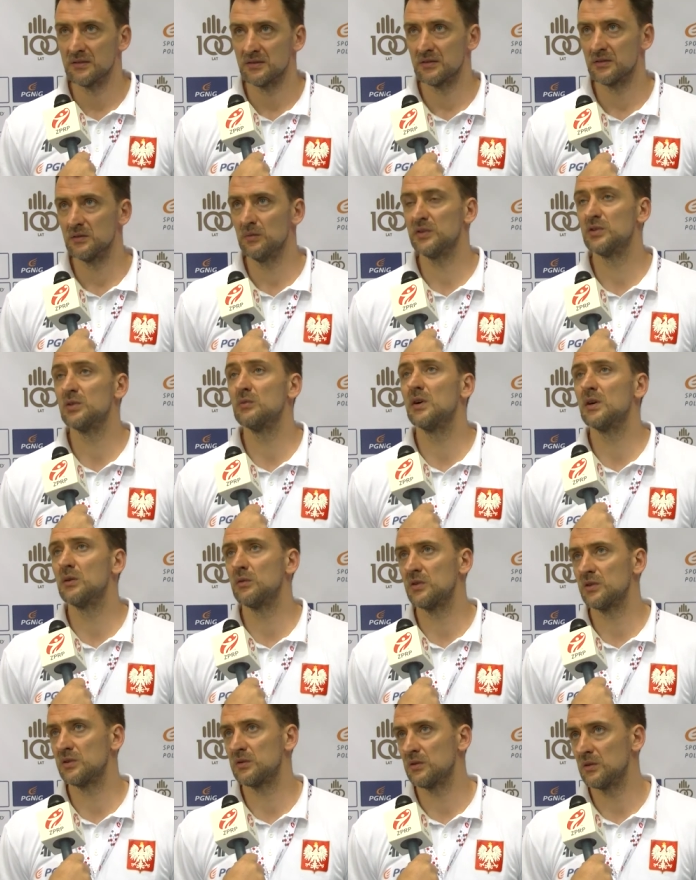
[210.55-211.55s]
suma summarum
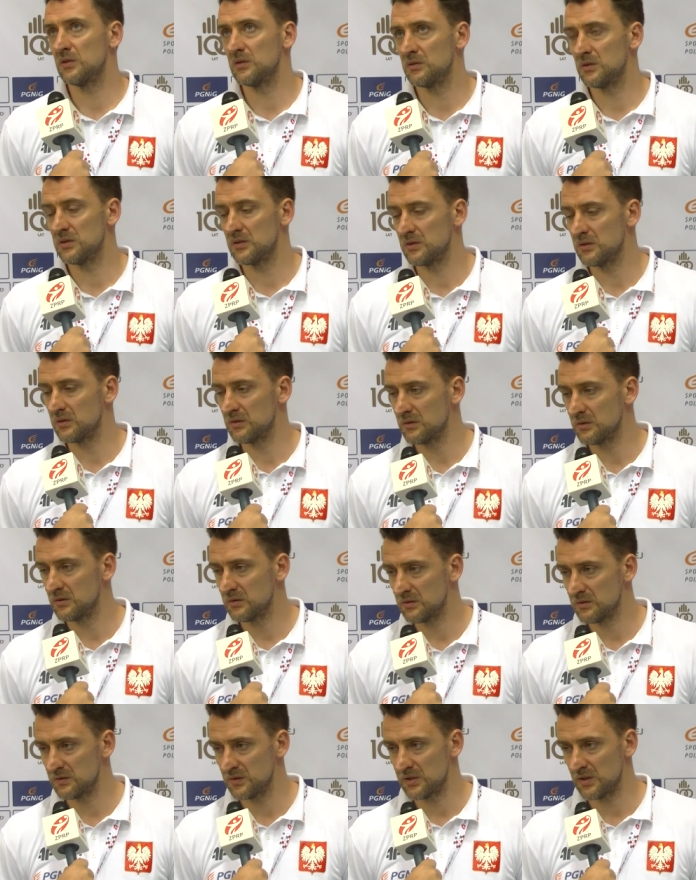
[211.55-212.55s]
kosztują e,
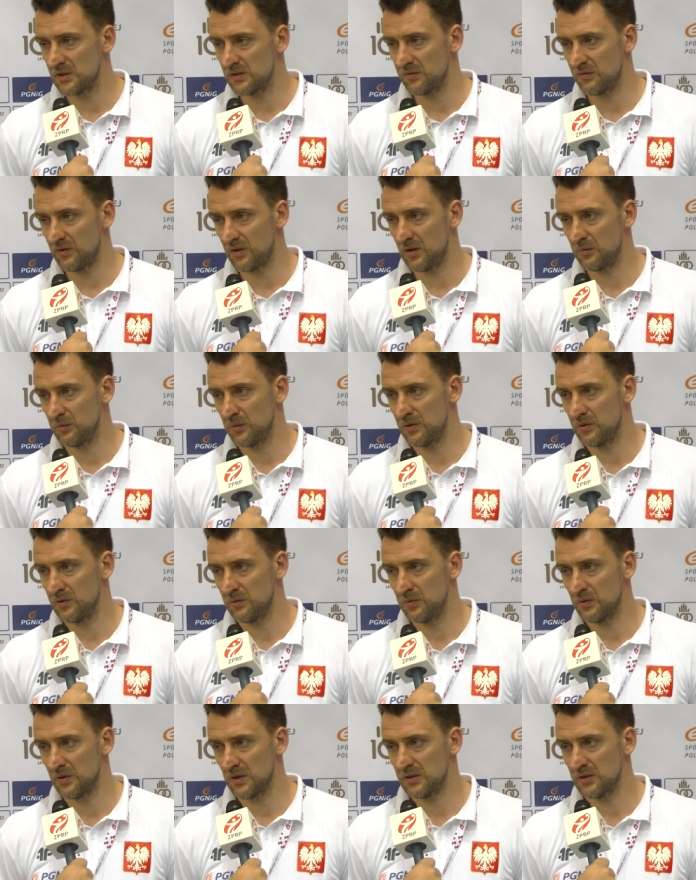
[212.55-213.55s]
zwycięstwo albo
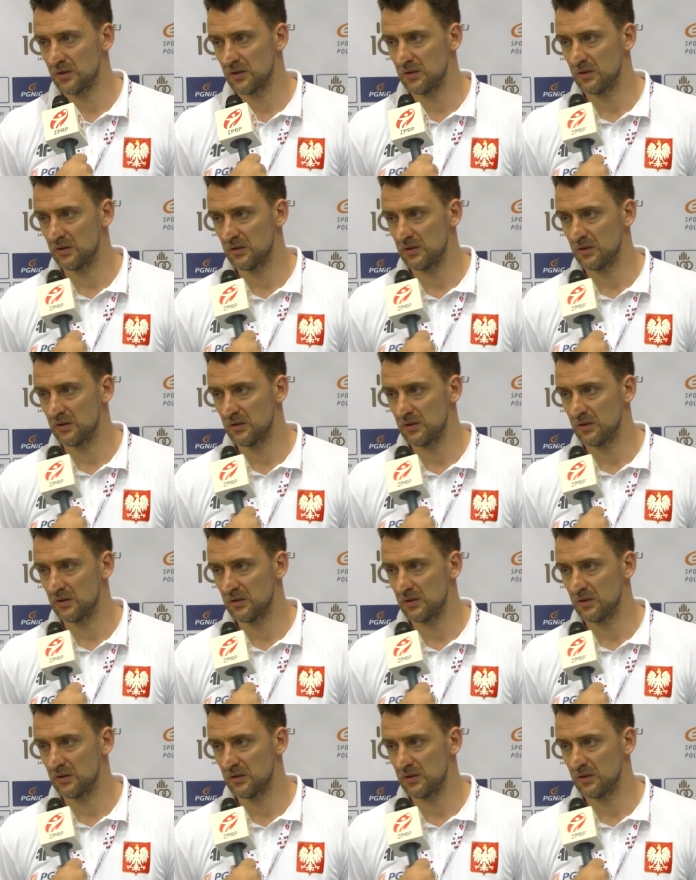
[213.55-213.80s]
porażkę.